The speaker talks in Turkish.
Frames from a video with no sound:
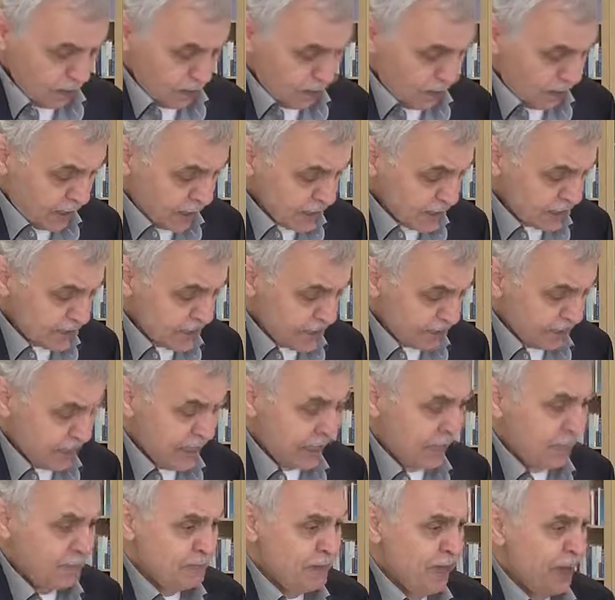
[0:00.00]
hasra
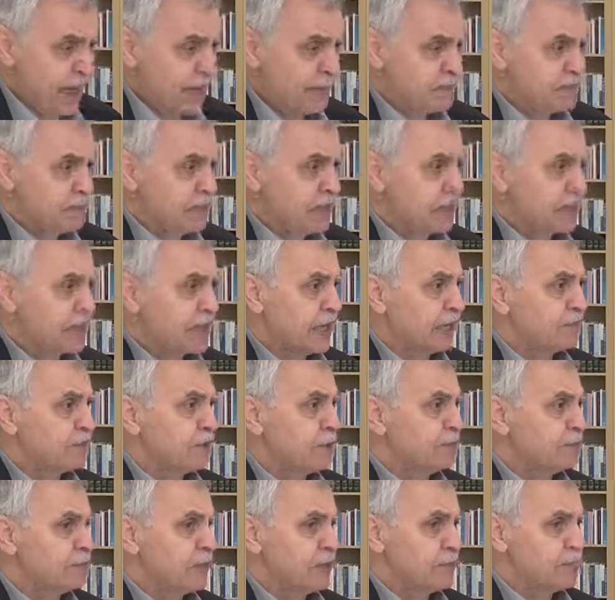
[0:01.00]
gelmeyen bir
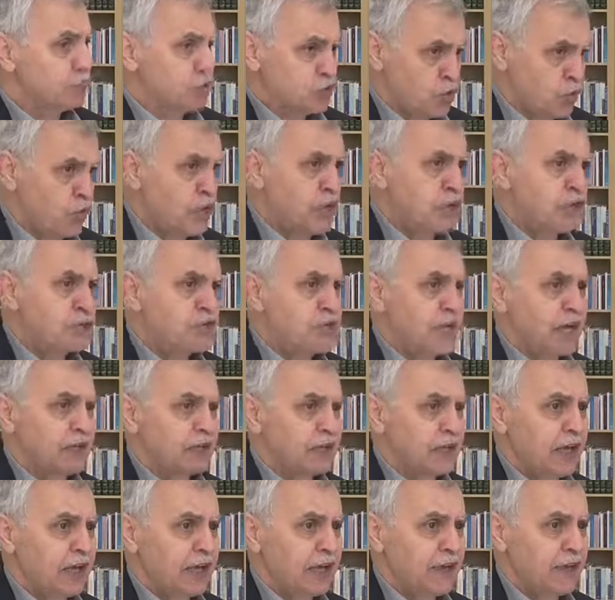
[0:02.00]
kabimde, bütün
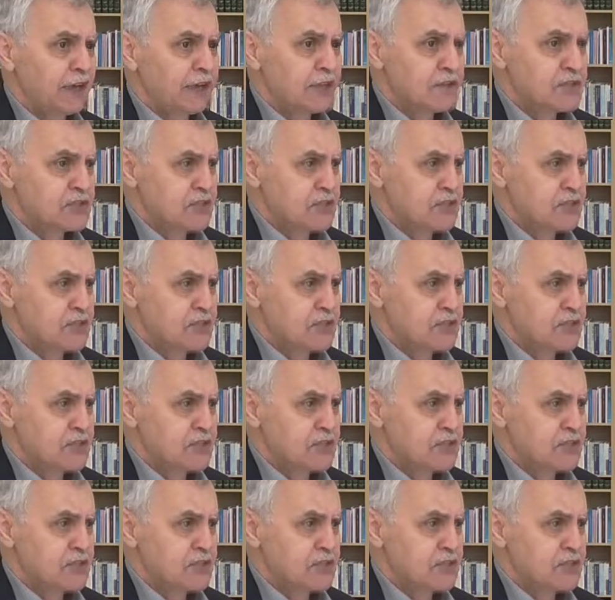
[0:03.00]
insanlığa,